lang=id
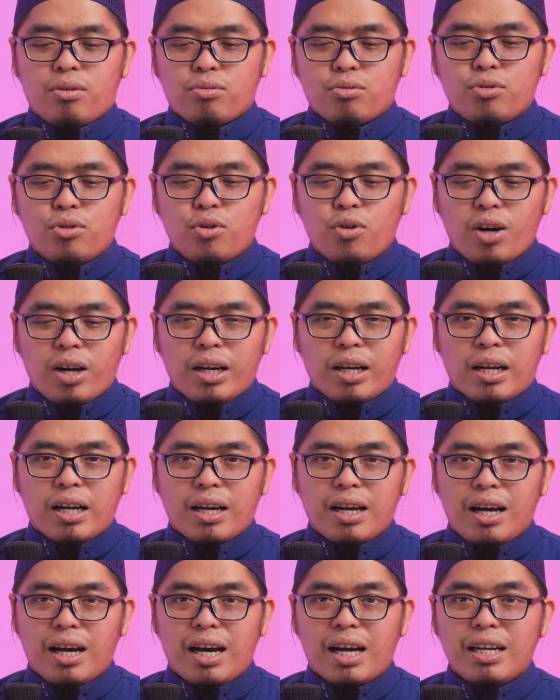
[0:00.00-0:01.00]
Guru
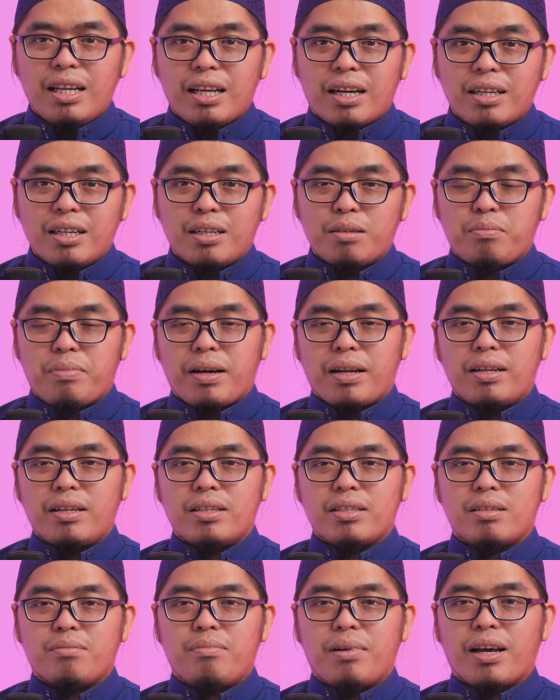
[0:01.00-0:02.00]
olahraga hadir di
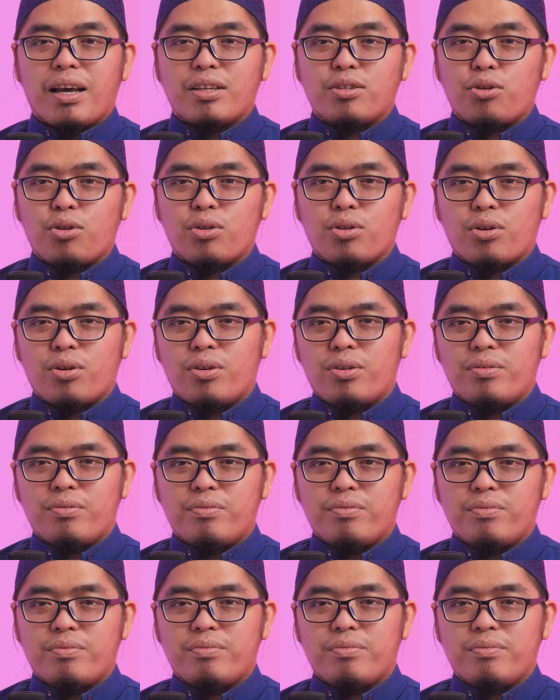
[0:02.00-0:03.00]
depan sebagai contoh.
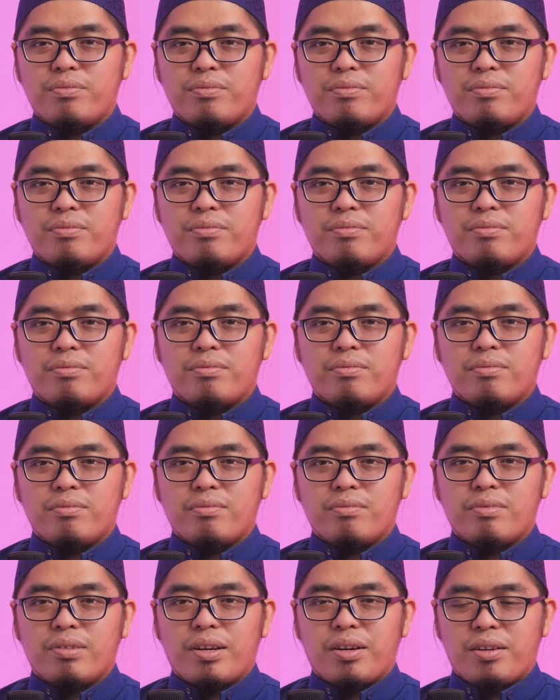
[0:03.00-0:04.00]

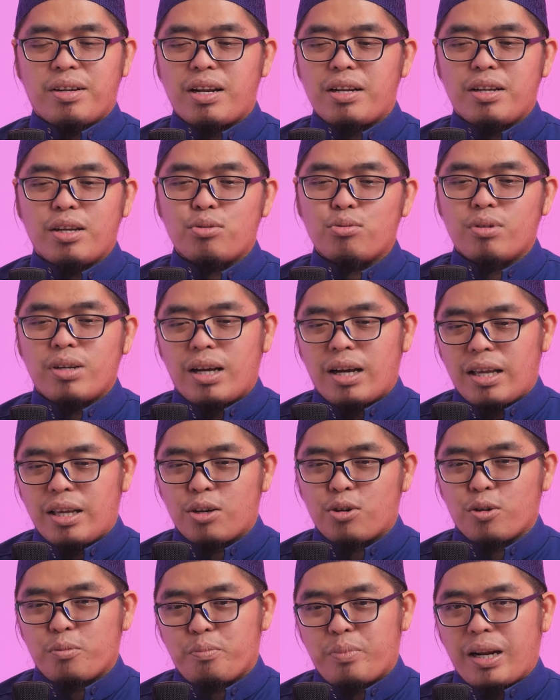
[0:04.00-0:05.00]
Ya, dan dia sudah
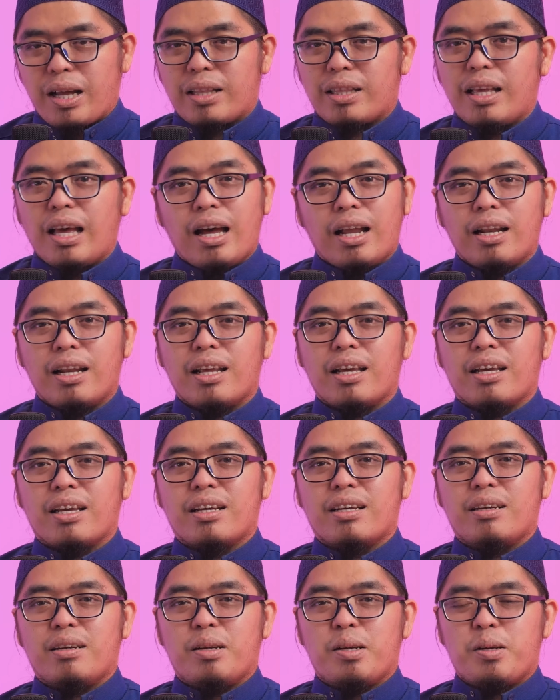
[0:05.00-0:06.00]
ikut pelatihan
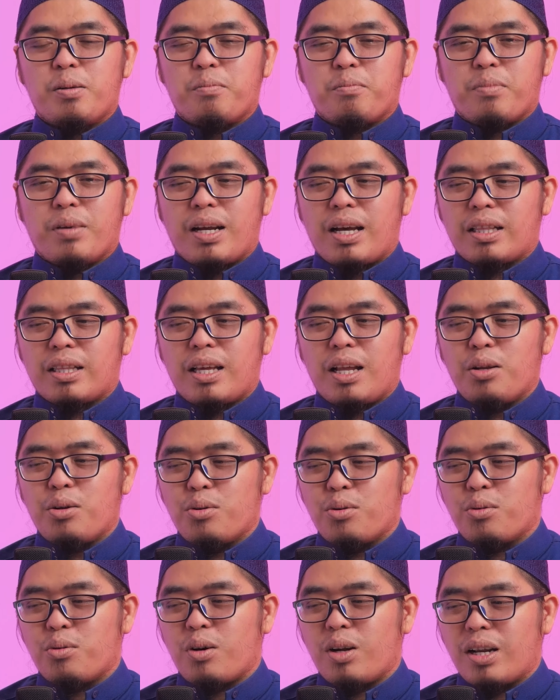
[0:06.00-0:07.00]
nih. Pelatihan
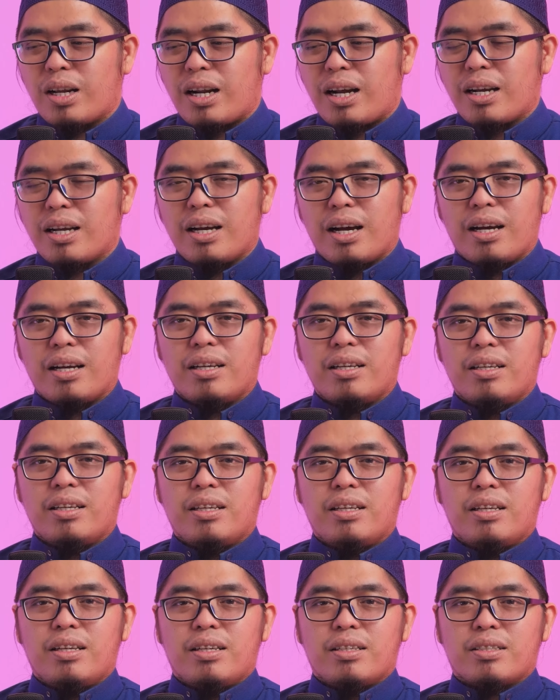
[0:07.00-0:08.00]
guru olahraga.
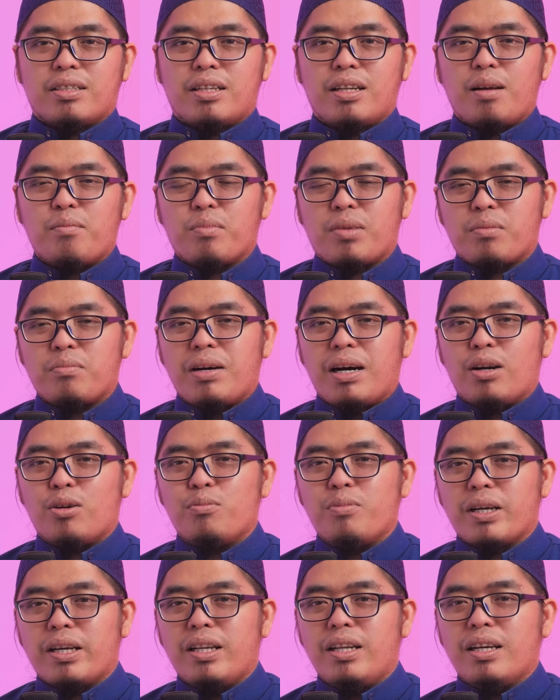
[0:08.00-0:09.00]
Senam
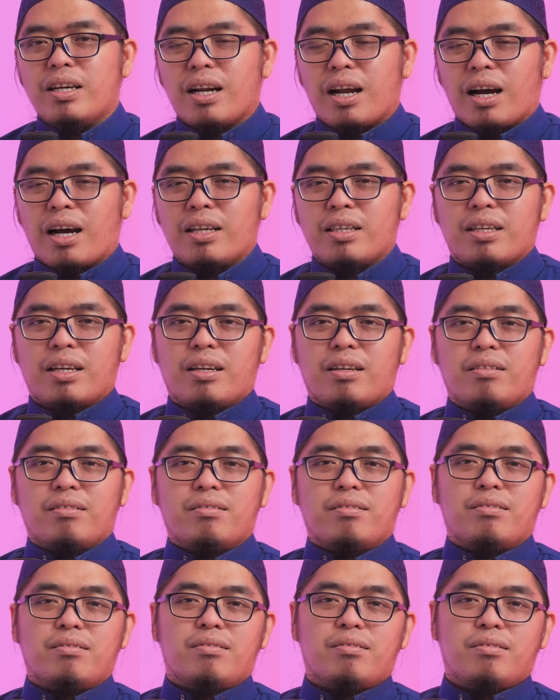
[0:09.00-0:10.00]
terbaru begini gerakannya.
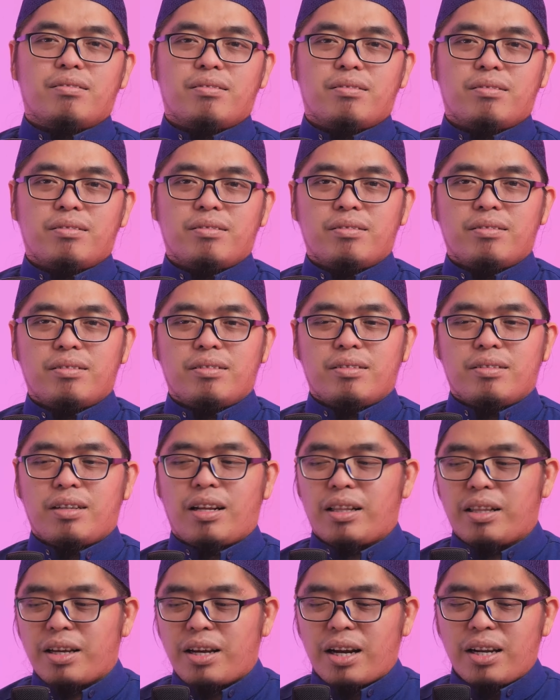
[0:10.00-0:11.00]

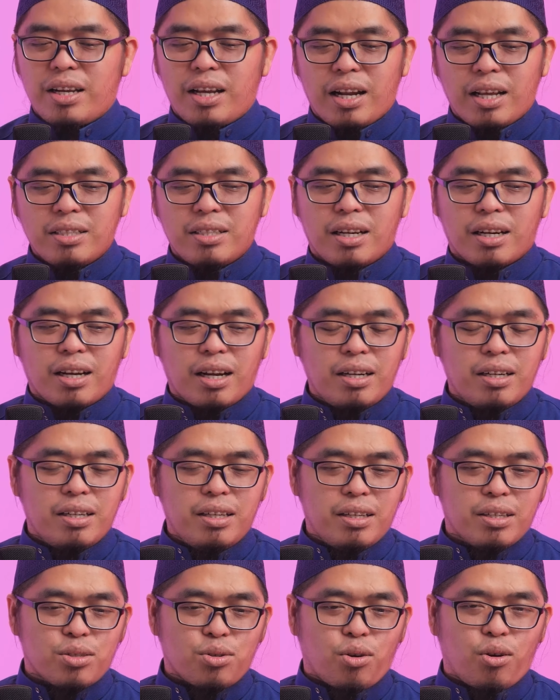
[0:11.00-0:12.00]
Nanti kalian ajarkan
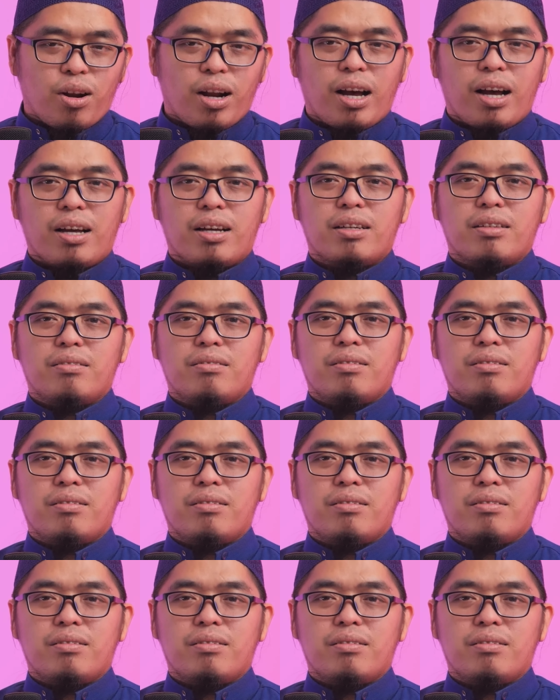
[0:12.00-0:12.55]
di sekolah.